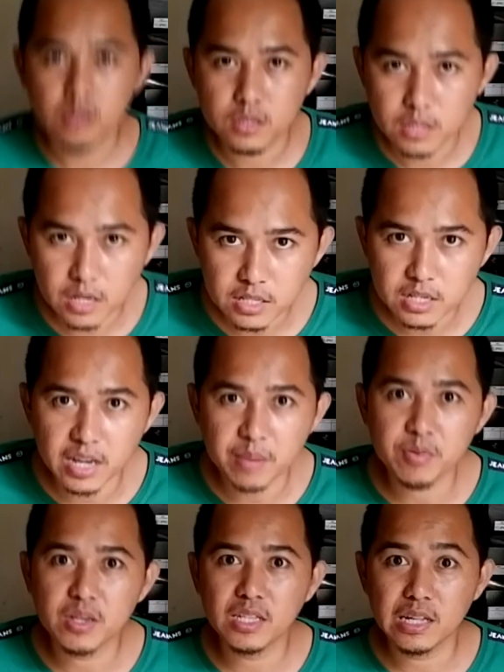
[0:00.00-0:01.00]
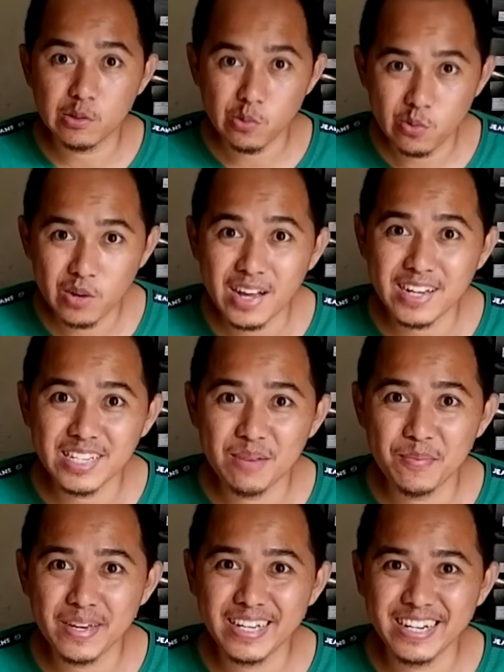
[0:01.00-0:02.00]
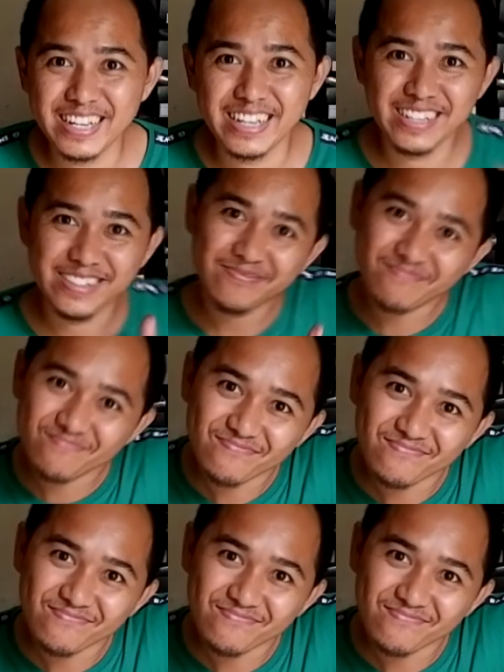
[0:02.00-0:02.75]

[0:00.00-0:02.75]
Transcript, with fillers: Setelah dilem, kita tunggu lagi sampai kering.